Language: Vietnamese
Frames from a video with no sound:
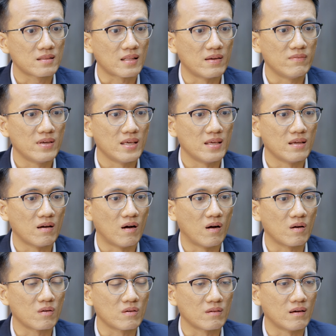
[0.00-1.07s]
tại vì
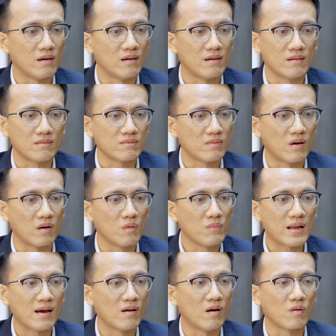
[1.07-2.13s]
họ uh, họ lúc
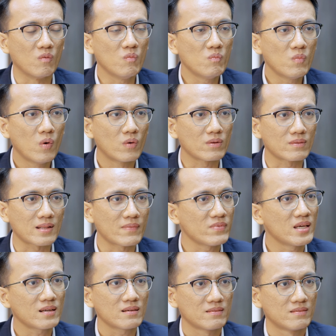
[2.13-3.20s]
nào họ cũng mua thấp
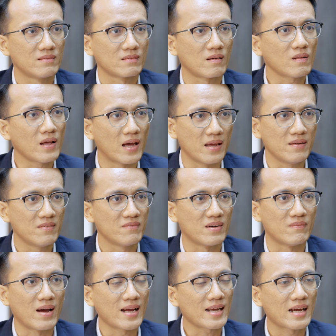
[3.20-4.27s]
nhất có thể
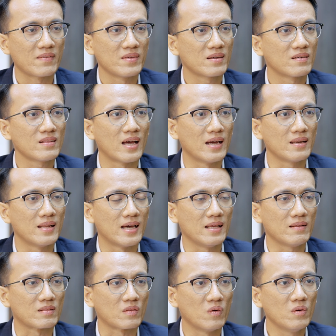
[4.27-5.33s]
và bán cao nhất có thể
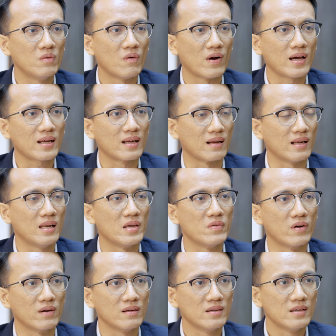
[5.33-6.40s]
để là tối ưu hóa được cái lợi
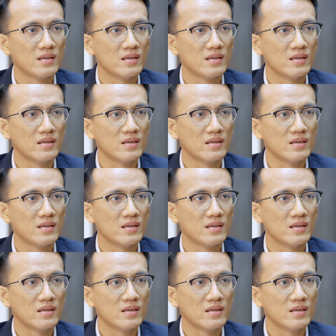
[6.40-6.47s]
nhuận